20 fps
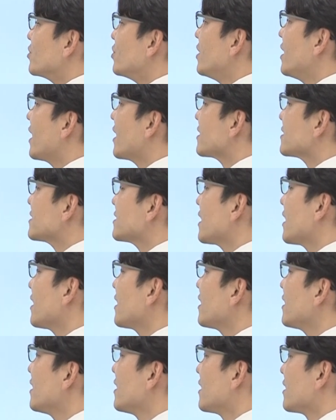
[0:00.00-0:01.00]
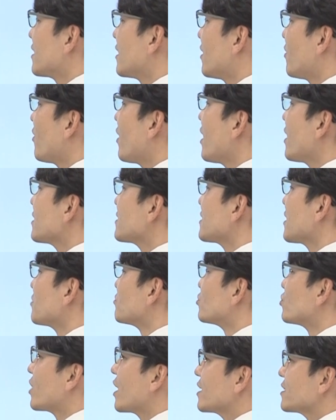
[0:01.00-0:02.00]
물리학상, 어,
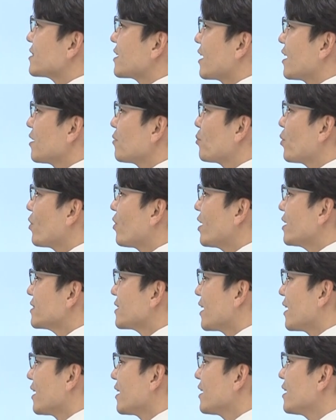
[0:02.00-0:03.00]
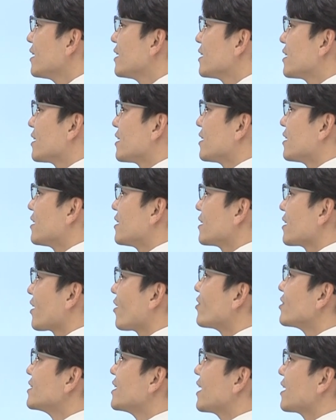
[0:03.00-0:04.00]
화학상, 문학상, 평화상, 어,
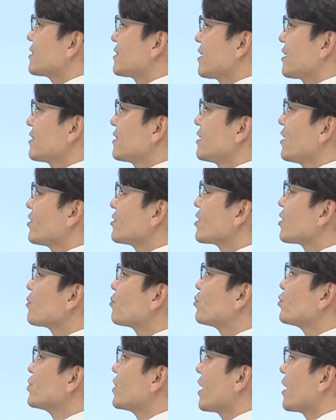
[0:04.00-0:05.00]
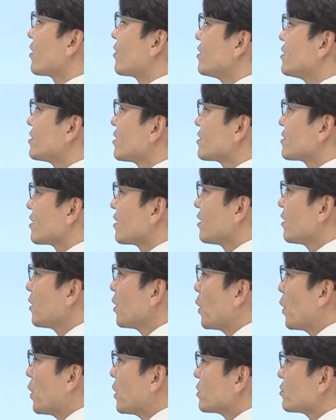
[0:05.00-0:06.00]
경제학상 등 여섯 분야에
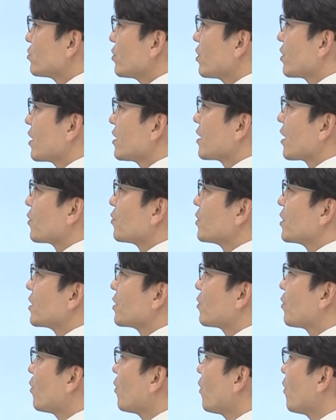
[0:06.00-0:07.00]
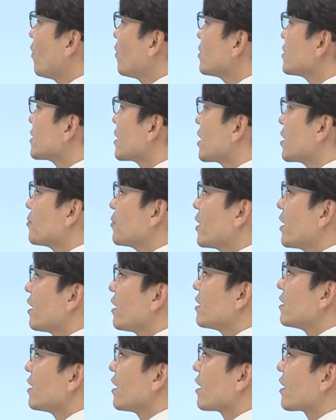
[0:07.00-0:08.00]
걸쳐서 수여가 되고 있고 그
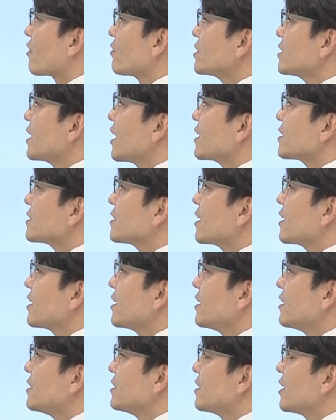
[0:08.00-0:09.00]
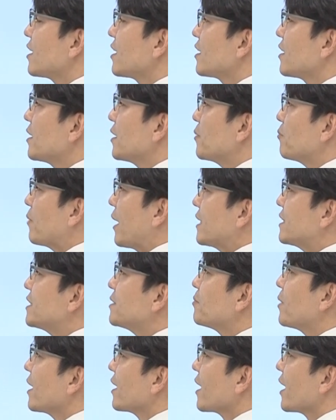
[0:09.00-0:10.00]
다음에 이게 경제학상이 이제
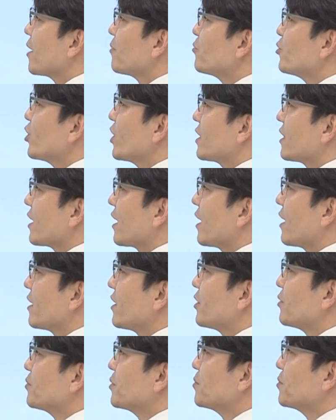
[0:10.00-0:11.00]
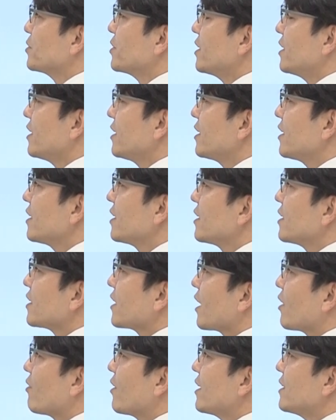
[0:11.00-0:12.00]
마지막에 합류했다 이런 부분이
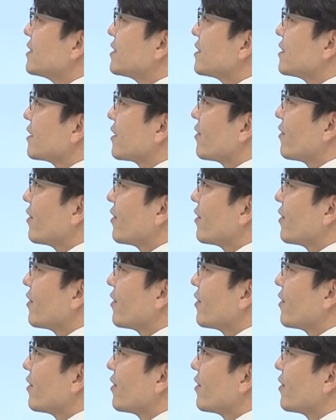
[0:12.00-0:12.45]
나와 있을